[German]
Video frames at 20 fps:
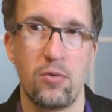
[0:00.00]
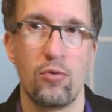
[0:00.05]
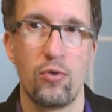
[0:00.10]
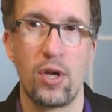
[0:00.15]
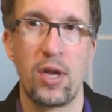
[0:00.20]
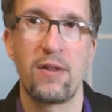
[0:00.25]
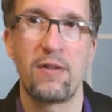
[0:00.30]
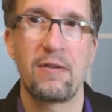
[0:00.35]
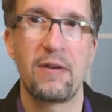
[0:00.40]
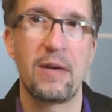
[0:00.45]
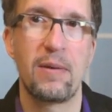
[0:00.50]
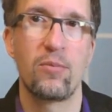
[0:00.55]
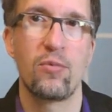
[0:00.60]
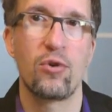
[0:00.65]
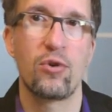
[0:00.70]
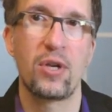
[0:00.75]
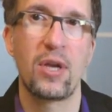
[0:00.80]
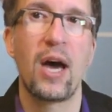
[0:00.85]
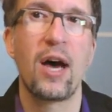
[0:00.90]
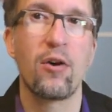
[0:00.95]
nur jetzt eben
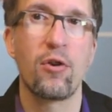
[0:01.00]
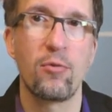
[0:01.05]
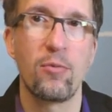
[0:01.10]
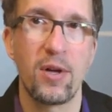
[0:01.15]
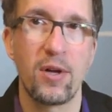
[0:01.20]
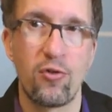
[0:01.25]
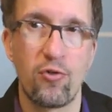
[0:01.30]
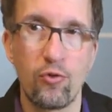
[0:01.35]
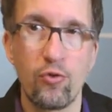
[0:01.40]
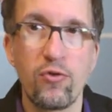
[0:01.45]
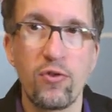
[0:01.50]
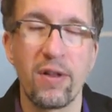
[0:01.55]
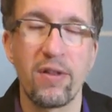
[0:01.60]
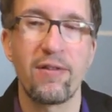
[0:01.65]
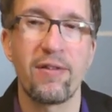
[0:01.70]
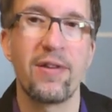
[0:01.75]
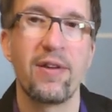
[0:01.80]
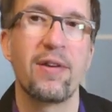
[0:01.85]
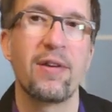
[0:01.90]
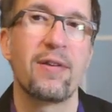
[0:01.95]
noch darüber
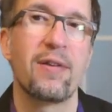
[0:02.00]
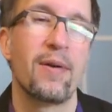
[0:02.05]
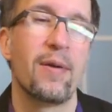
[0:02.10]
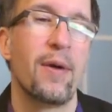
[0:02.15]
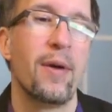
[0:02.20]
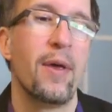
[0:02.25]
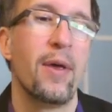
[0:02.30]
zusätzlich.